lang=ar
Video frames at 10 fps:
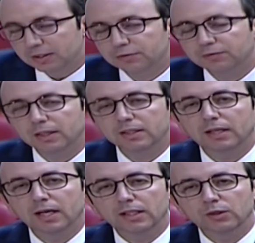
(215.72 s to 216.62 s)
الملف
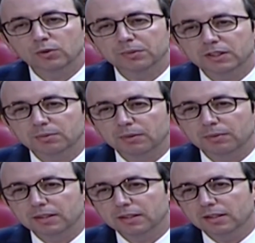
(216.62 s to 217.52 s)
الحيوي بالنسبة
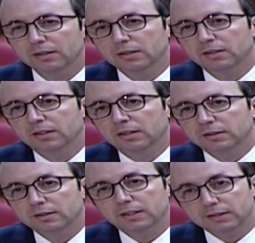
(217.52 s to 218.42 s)
لبلادنا
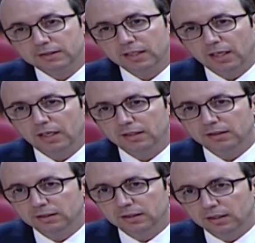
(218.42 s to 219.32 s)
ديال الصحة
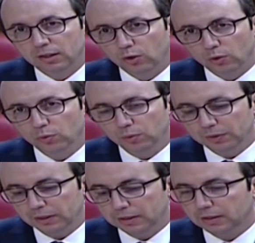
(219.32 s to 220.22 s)

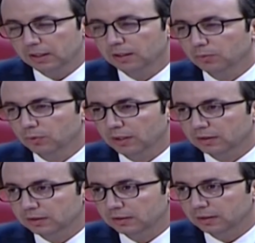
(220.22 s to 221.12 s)
العمومية ديال
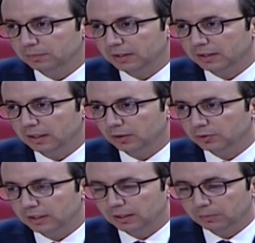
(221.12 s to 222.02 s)
المواطن ديال بلادنا
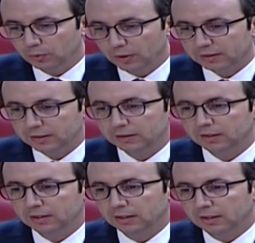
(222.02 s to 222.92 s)
وديال المواطن
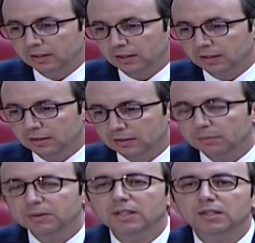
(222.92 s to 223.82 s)
آه،
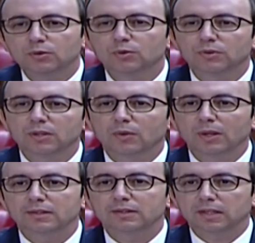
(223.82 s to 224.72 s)
أتمنى أن يكون هناك
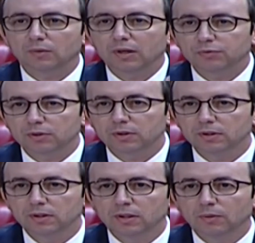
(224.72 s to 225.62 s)
واحد
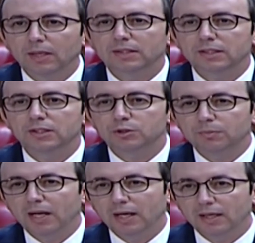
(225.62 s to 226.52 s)
التوافق واحد
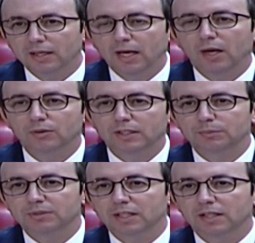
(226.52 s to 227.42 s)
الإجماع حول هذه
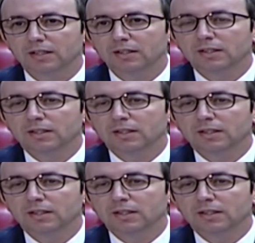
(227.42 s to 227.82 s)
المسألة